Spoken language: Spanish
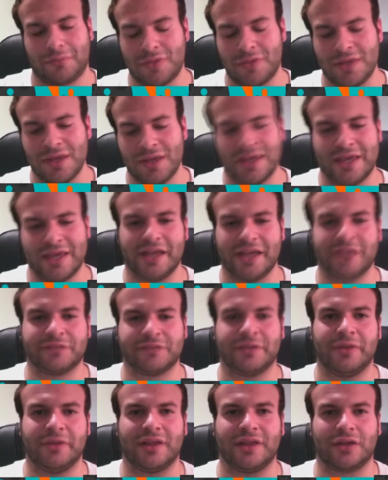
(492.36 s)
y quieres
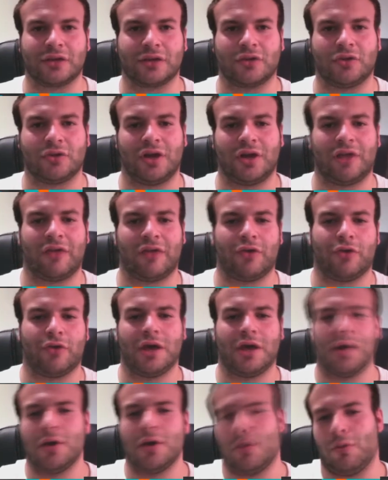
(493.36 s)
pintar toda la
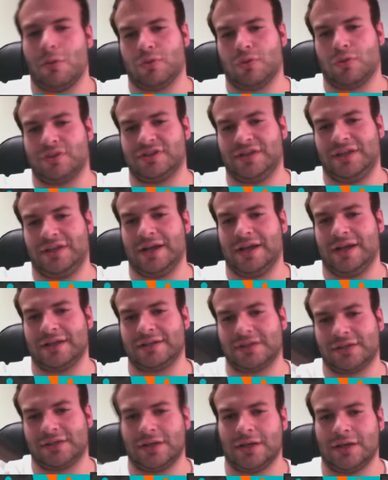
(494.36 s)
zona, pues
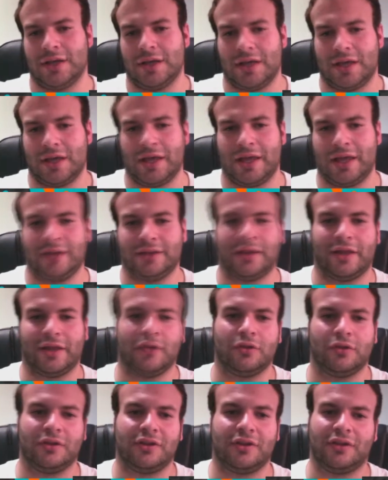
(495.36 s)
tiras el
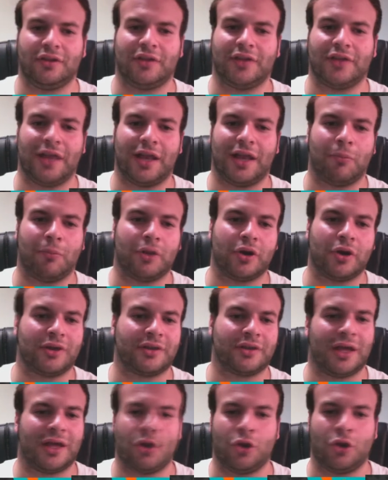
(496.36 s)
telón de tinta en la
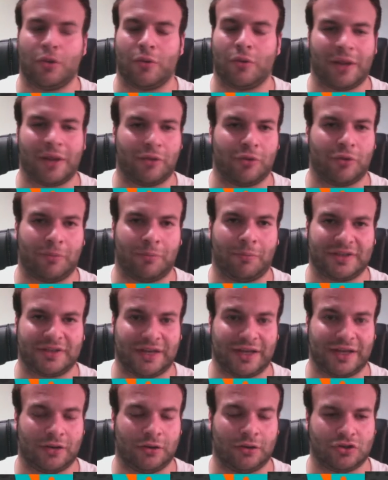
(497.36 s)
puerta, no van a poder
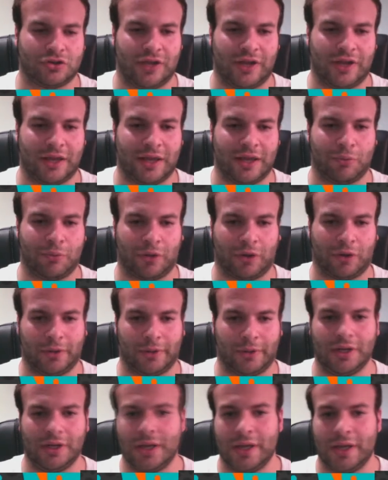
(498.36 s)
pasar los del equipo
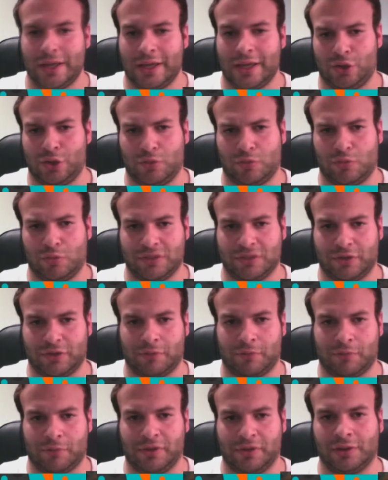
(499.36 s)
rival y tú vas a
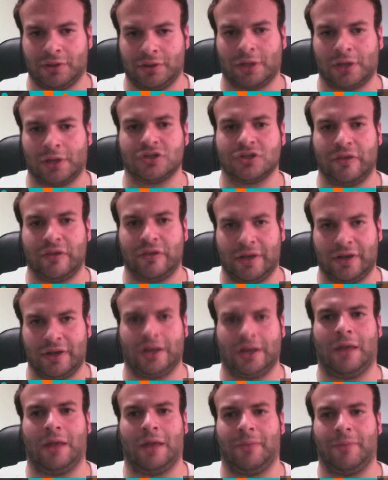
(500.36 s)
poder pintarlos y
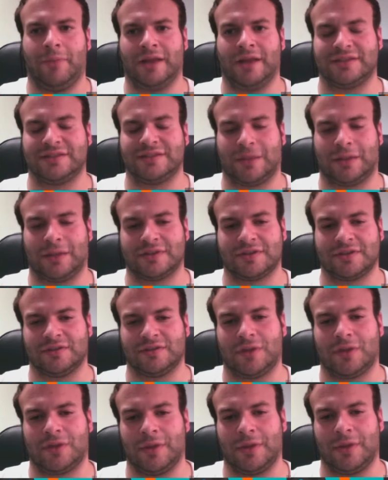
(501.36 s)
hacerle la espera. Está
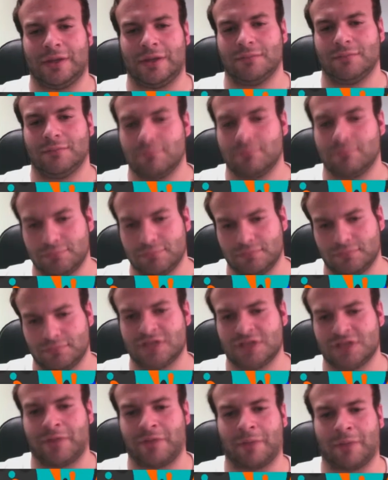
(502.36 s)
bastante bien.
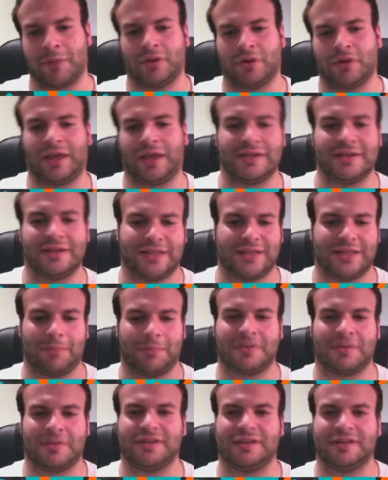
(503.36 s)
Es para proteger y está
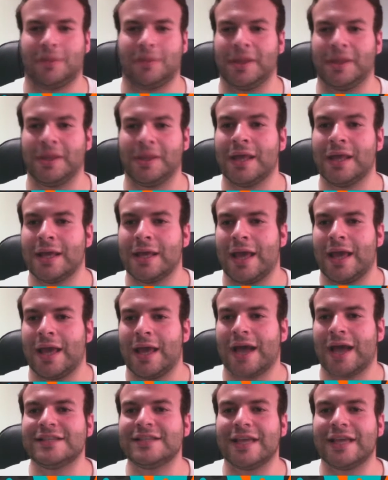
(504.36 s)
bastante bien.
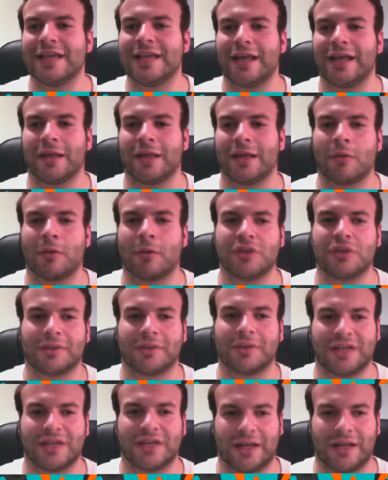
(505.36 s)
Así que nada, vamos a
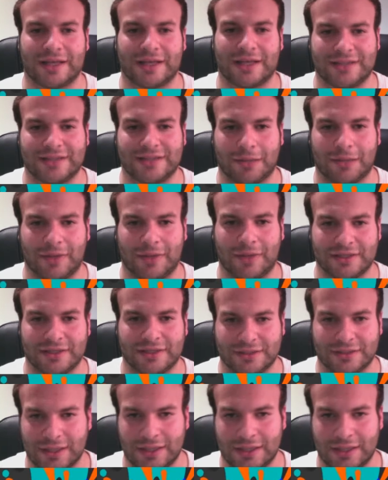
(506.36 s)
pasar a las armas